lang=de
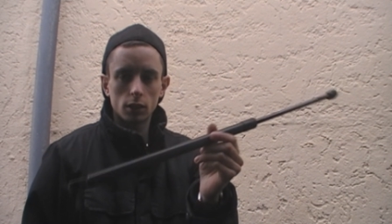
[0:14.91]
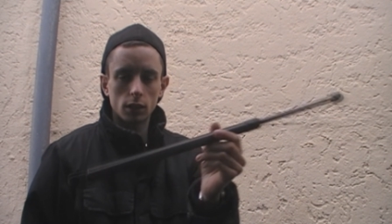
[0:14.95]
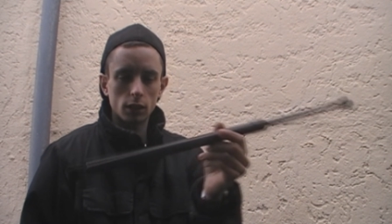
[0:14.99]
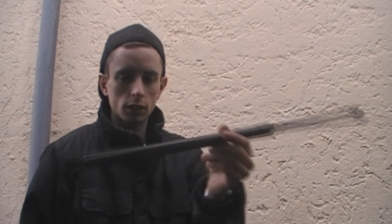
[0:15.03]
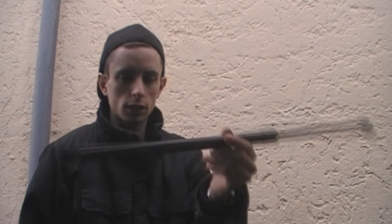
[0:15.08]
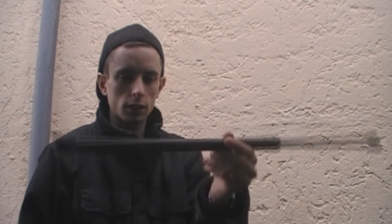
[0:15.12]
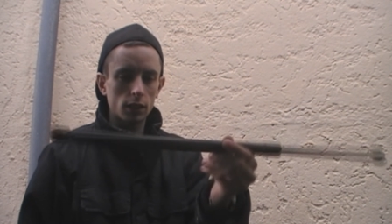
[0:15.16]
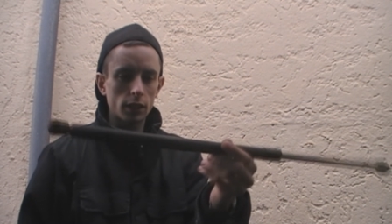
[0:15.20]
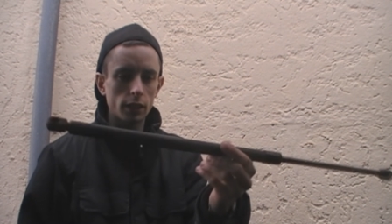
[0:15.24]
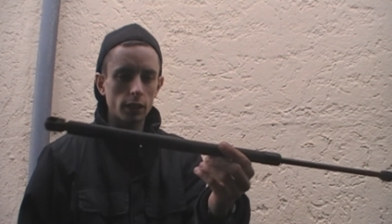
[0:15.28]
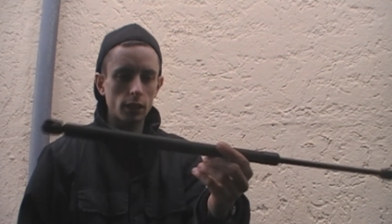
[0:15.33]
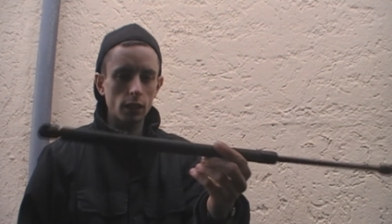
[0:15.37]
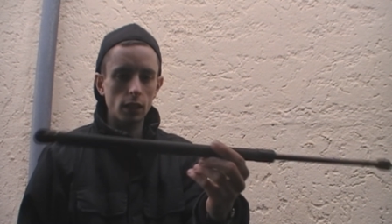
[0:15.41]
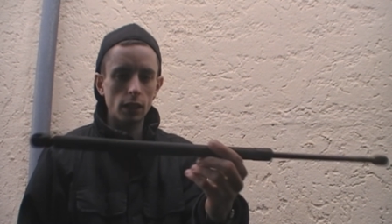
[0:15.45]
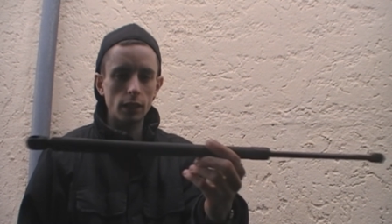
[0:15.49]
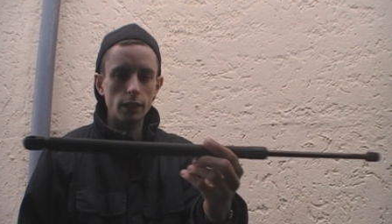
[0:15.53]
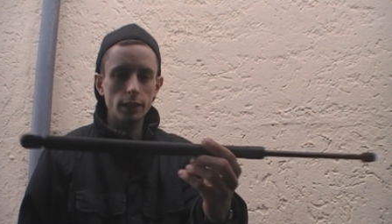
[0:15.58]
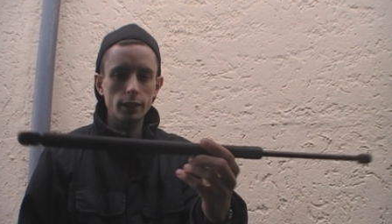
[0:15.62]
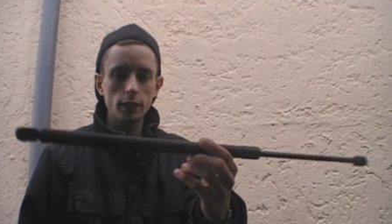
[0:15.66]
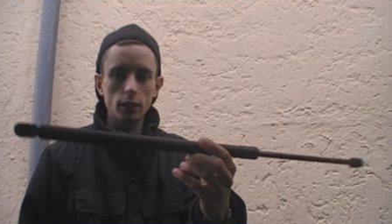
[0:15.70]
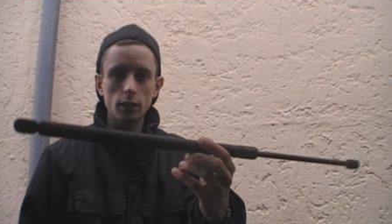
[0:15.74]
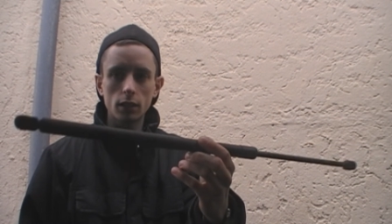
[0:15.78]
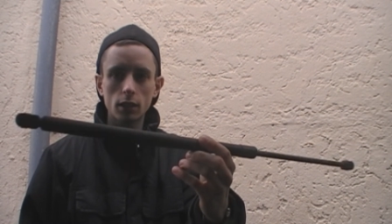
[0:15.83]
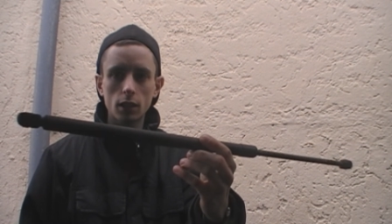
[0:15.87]
Das ist hier der
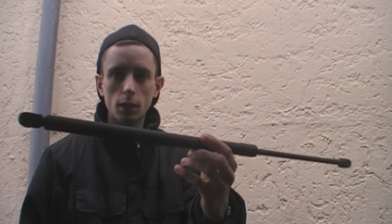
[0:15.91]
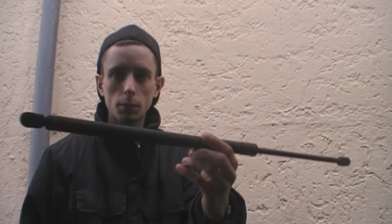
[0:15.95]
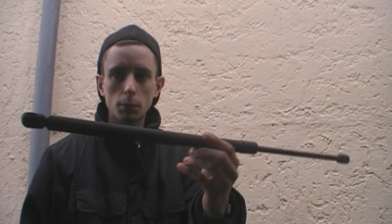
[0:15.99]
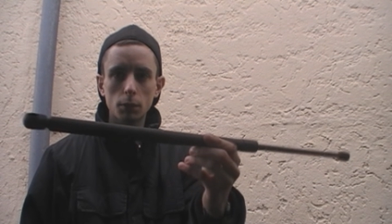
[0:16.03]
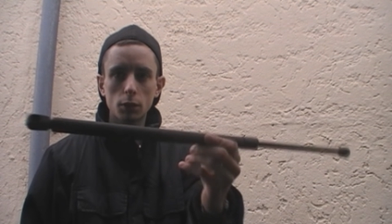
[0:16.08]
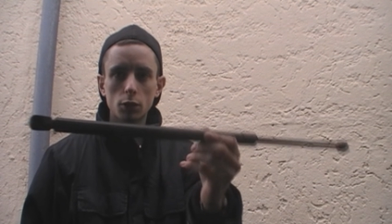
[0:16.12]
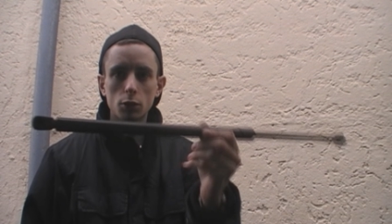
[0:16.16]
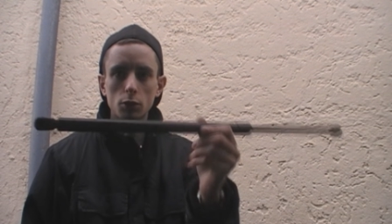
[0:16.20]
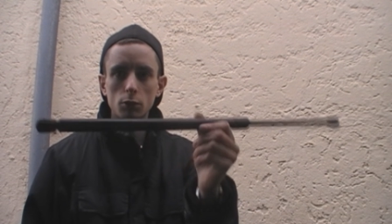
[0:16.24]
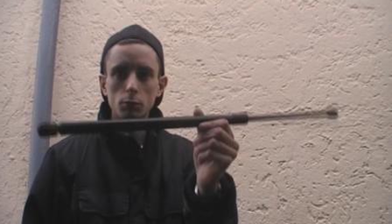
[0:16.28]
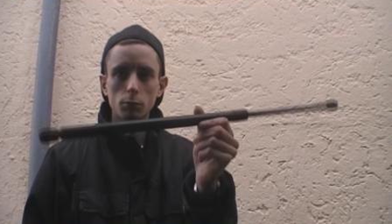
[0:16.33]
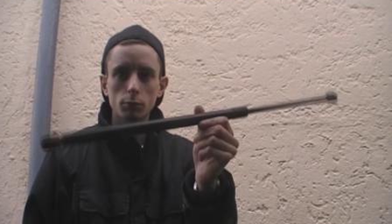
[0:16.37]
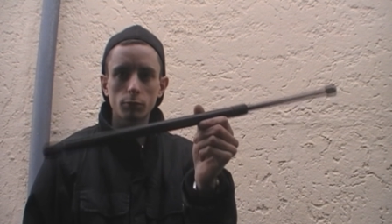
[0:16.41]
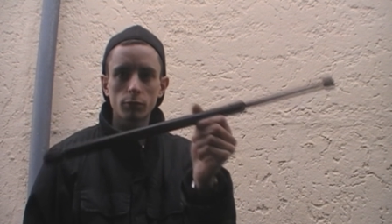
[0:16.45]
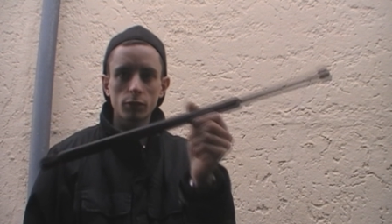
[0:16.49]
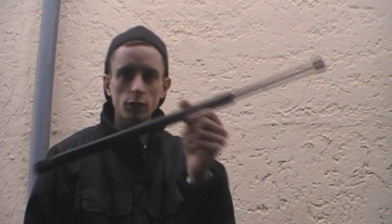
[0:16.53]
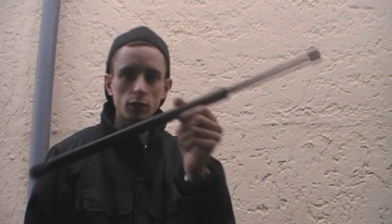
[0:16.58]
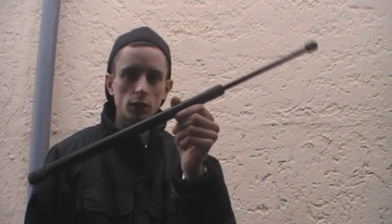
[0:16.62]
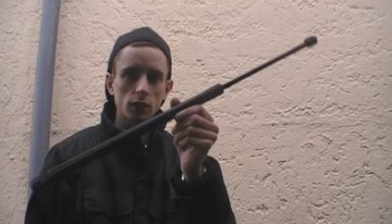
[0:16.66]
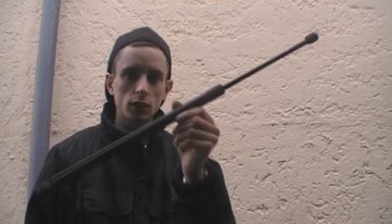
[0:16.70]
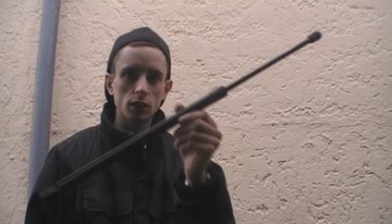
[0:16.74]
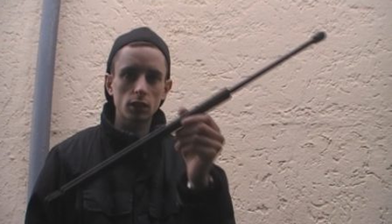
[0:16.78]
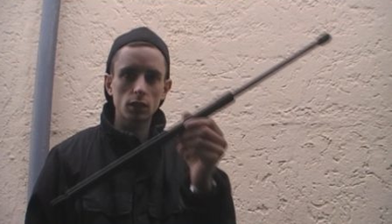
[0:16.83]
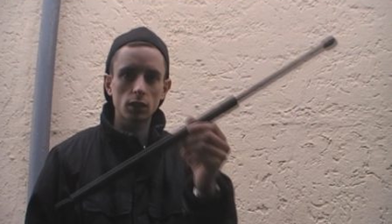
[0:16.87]
alte, den habe ich schon
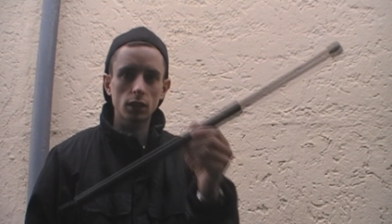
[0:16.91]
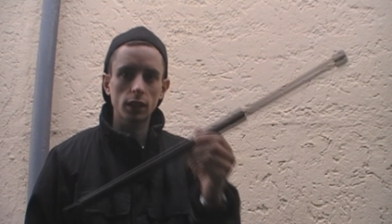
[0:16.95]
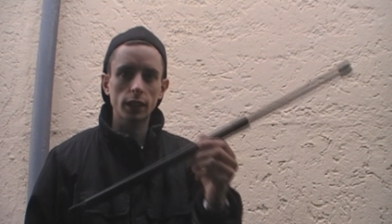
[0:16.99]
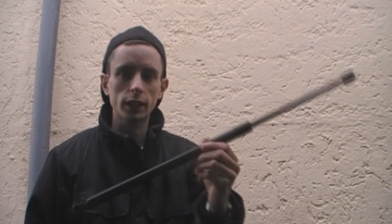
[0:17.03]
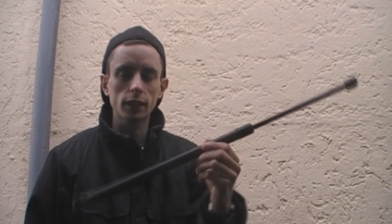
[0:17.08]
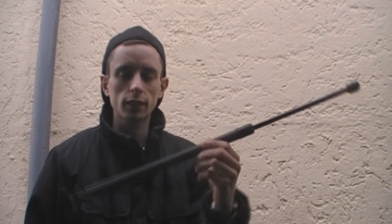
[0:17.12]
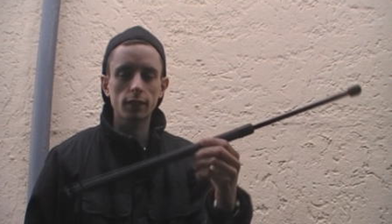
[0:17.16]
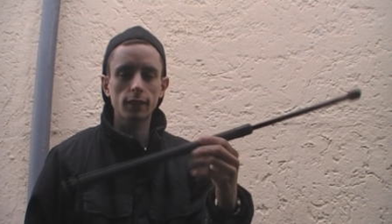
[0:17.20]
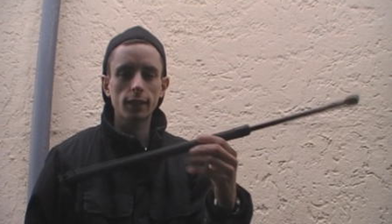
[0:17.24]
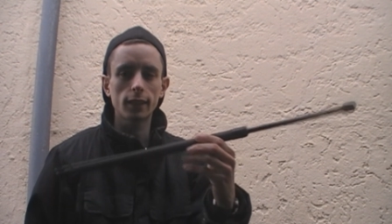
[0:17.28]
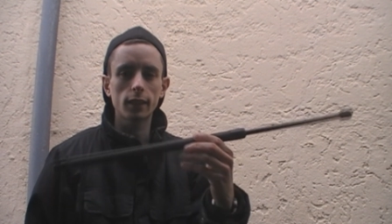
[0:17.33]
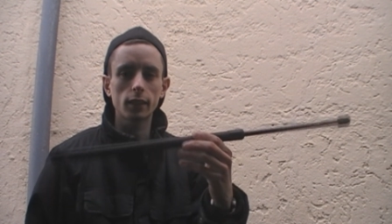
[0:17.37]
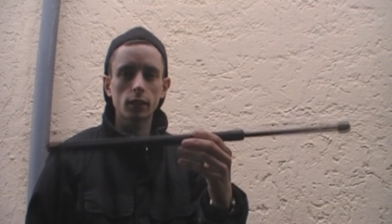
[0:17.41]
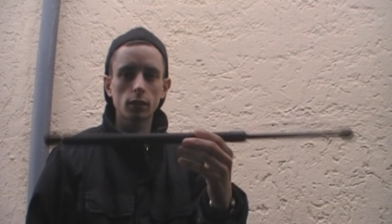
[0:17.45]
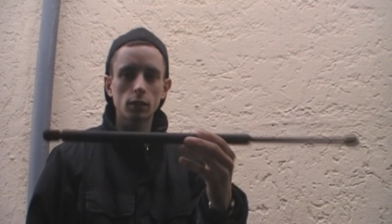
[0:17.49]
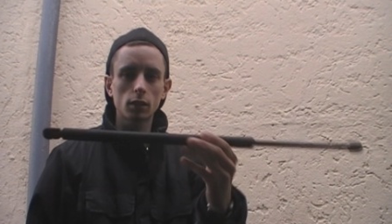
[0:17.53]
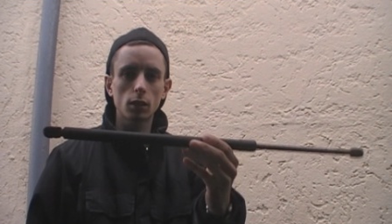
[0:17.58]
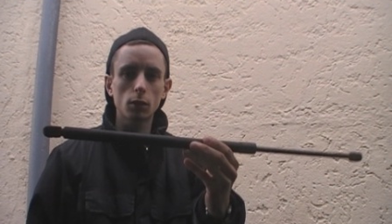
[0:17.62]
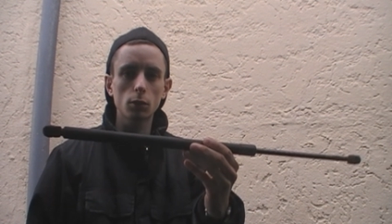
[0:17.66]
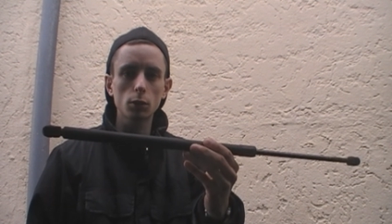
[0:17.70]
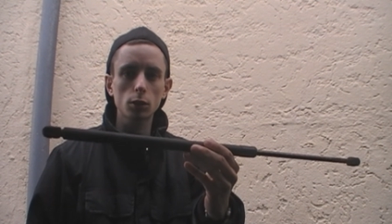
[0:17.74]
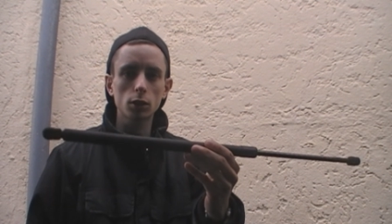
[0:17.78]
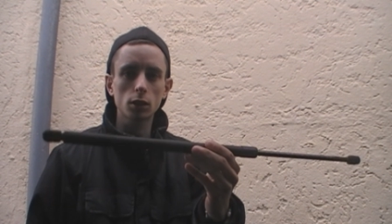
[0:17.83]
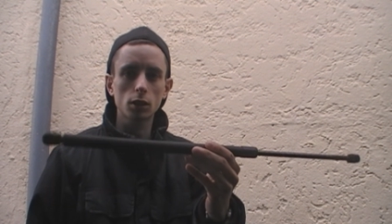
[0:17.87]
von der rechten Seite
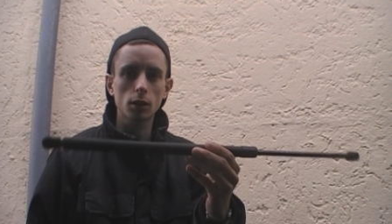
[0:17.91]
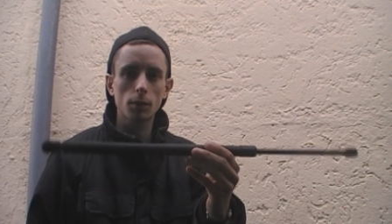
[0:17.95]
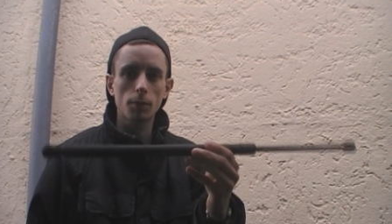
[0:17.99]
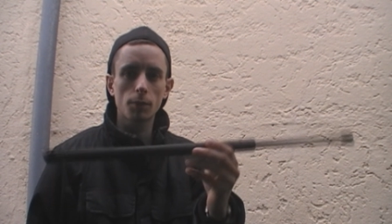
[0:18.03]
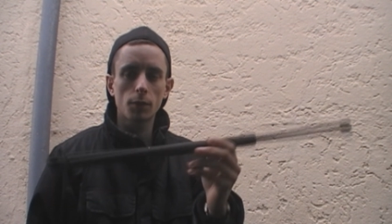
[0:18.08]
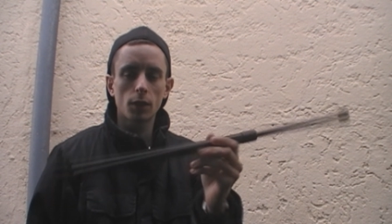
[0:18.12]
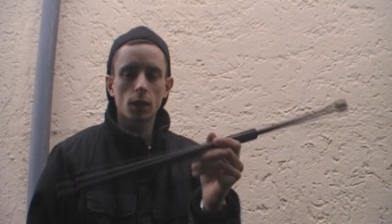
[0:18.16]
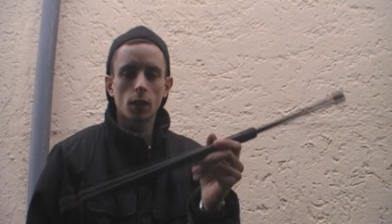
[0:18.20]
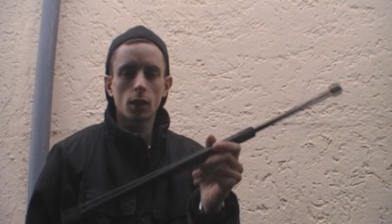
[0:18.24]
getauscht.